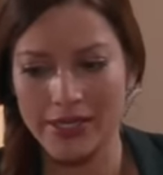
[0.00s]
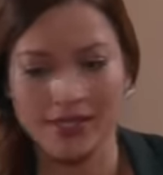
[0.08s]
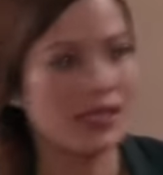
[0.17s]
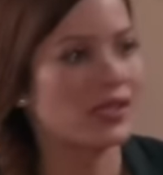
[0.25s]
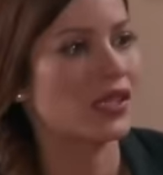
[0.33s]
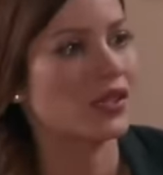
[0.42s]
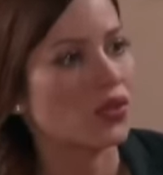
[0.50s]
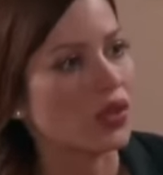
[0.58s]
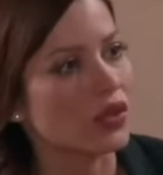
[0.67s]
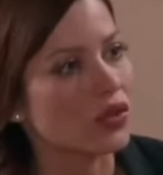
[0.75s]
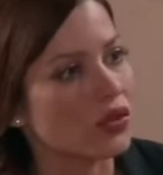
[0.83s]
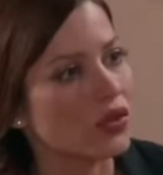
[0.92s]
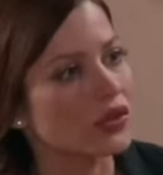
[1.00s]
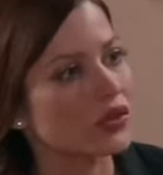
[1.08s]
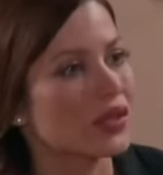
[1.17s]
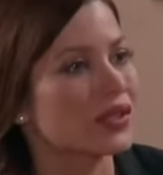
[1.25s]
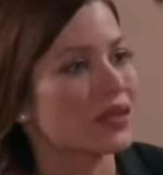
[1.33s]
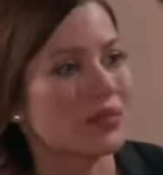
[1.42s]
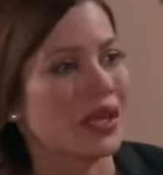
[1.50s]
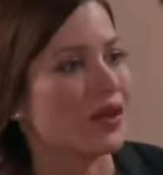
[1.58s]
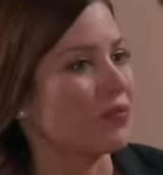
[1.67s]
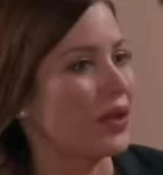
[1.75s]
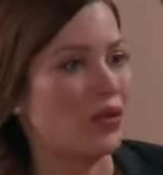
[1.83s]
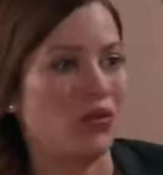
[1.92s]
Es que siento que todo esto va a
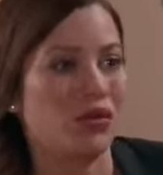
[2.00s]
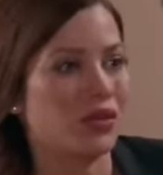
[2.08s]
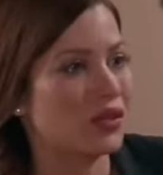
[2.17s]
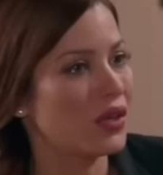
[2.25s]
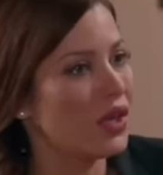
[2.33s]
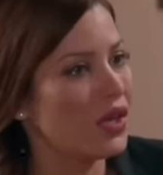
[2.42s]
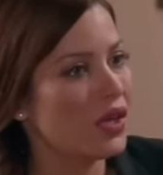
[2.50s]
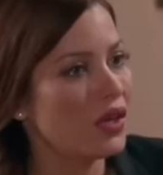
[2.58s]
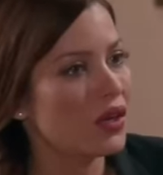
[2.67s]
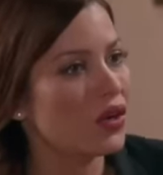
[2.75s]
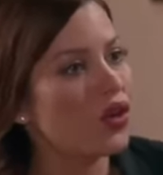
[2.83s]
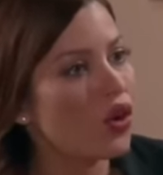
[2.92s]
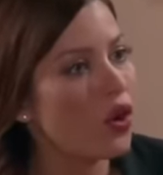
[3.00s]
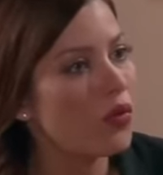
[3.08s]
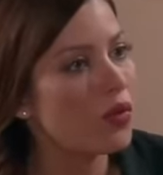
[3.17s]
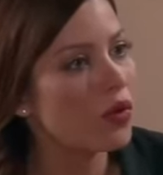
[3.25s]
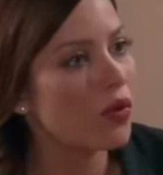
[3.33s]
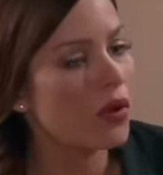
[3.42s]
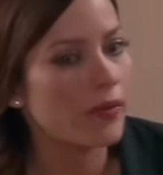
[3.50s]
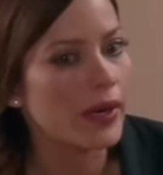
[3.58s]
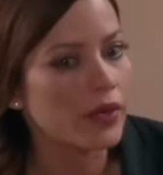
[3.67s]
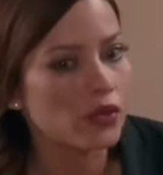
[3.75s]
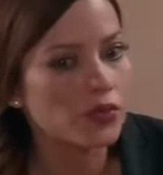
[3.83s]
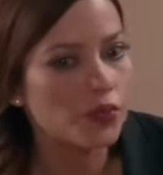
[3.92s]
terminar peor. ¿Cómo Juan
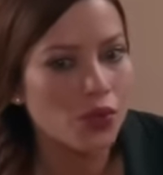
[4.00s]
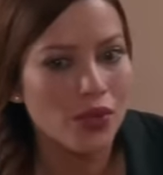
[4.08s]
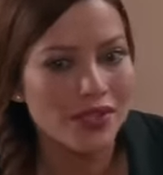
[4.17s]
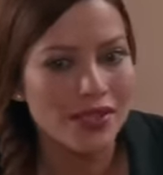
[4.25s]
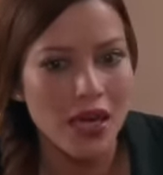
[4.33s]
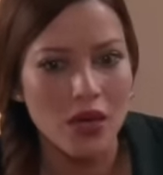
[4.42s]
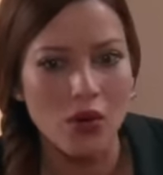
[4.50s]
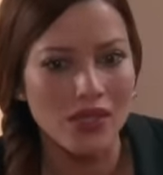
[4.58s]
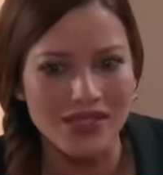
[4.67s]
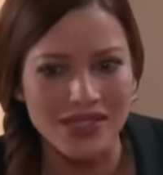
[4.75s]
Marcos pudo hacer algo